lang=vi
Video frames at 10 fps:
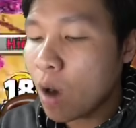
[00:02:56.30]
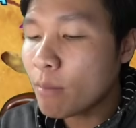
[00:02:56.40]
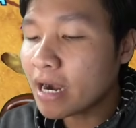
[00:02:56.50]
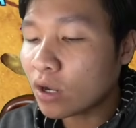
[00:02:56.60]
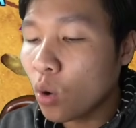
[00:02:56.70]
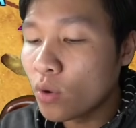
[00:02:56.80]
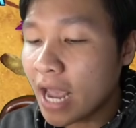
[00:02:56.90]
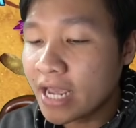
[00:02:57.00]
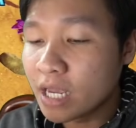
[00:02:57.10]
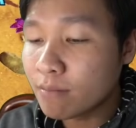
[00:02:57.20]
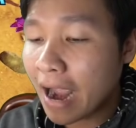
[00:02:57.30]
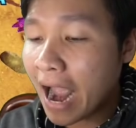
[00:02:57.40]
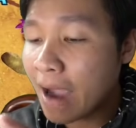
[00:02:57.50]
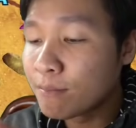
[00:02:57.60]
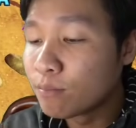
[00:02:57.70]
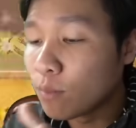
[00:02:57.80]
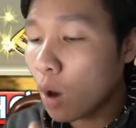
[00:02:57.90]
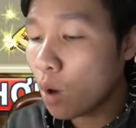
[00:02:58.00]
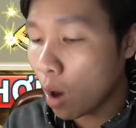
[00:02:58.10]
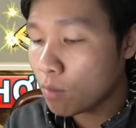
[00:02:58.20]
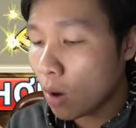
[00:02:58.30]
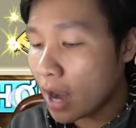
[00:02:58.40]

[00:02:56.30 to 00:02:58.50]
nó không biết là cua gì nhưng mà hả ổ lộn đâu